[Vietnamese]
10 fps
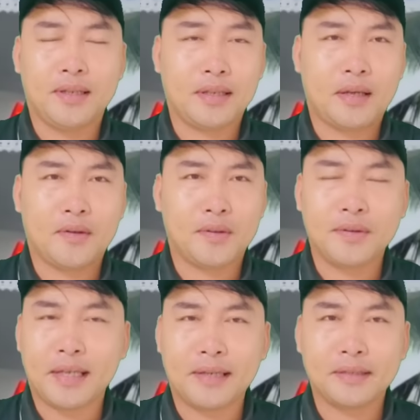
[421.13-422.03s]
đây cô chú
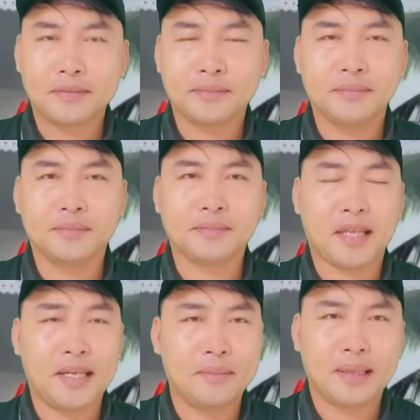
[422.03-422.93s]
anh chị ừ,
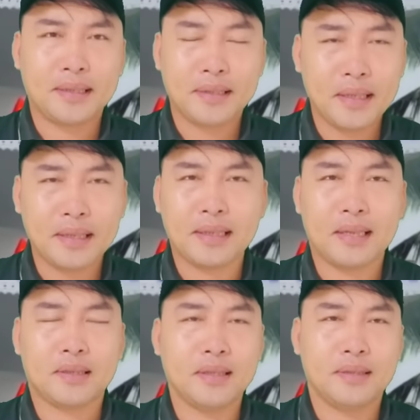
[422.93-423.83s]
thì mình rất
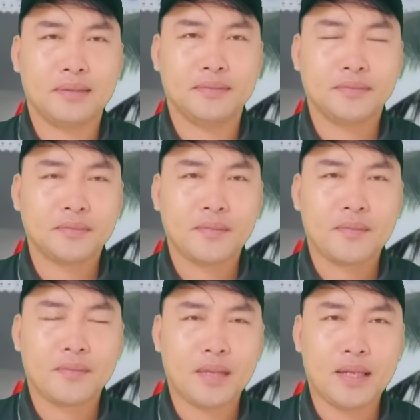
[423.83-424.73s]
là thích
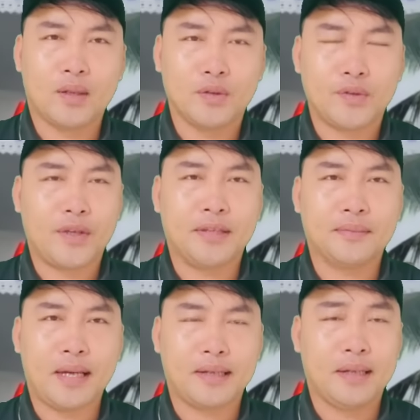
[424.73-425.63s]
ừ, cái câu
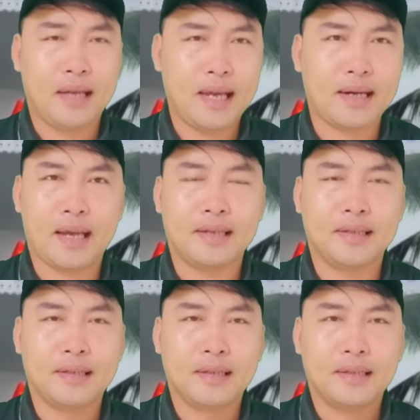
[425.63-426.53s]
chuyện mà Đinh Lan này
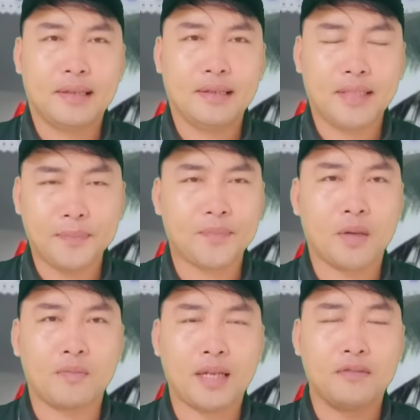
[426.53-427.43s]
cứ tiếp
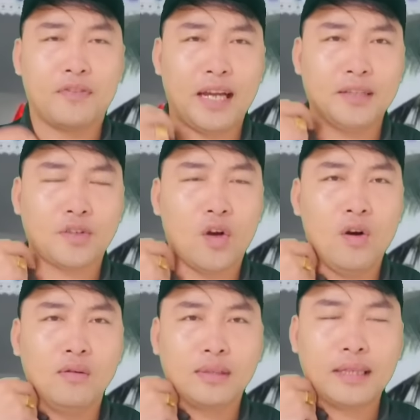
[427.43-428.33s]
tục lên phản
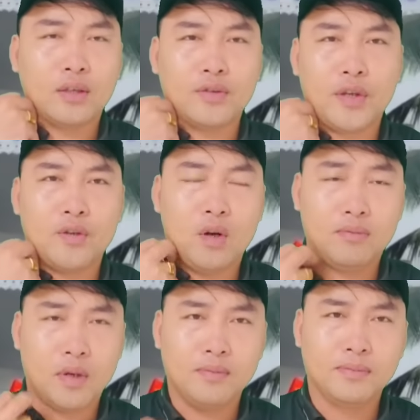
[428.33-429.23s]
tố cái câu chuyện của
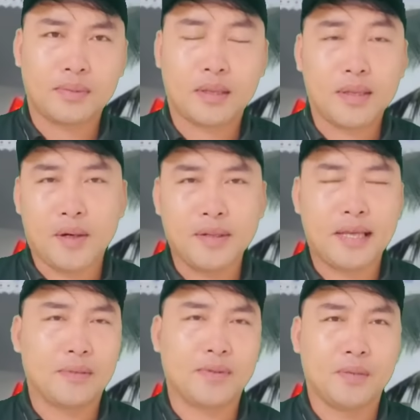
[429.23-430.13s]
ông Dũng cứ nói
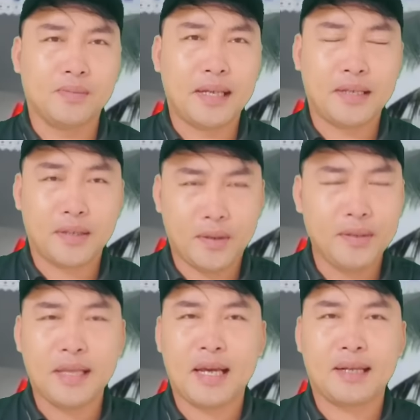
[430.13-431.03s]
về ông Dũng đi
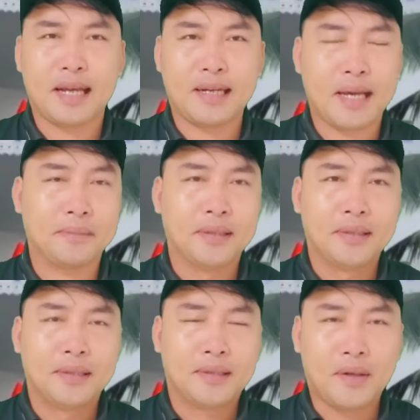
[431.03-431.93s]
nói về Đại Nam
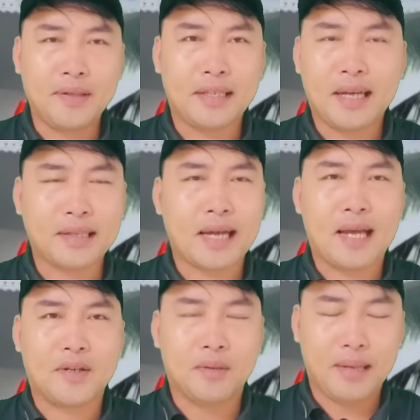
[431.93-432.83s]
nói về đất
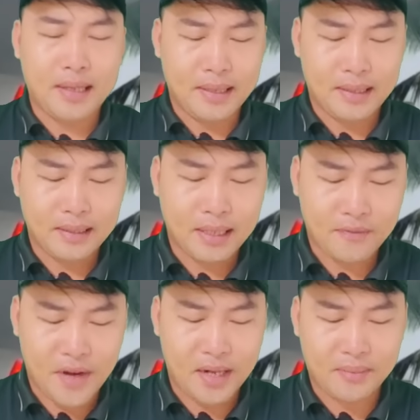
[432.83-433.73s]
đai của ông ấy đi cái
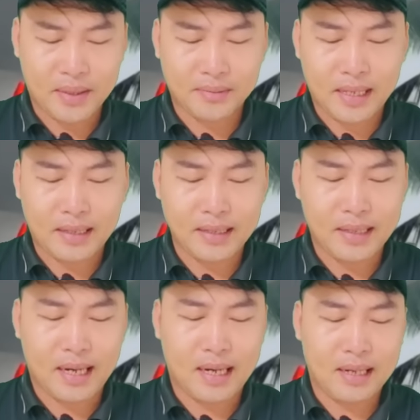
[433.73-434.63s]
việc mà chúng ta thấy
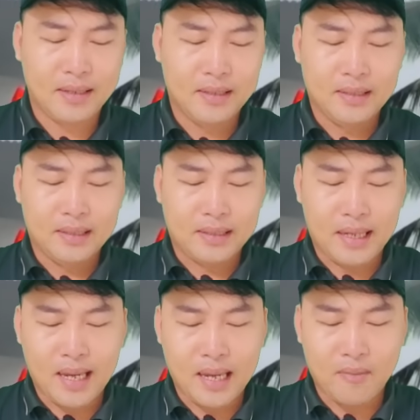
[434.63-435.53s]
rằng à,
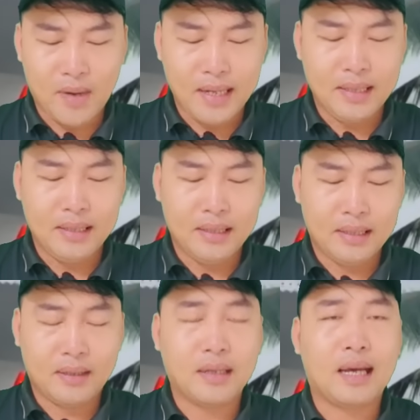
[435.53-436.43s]
là ông ấy
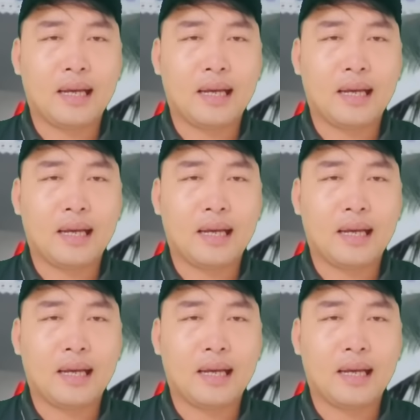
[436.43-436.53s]
gọi là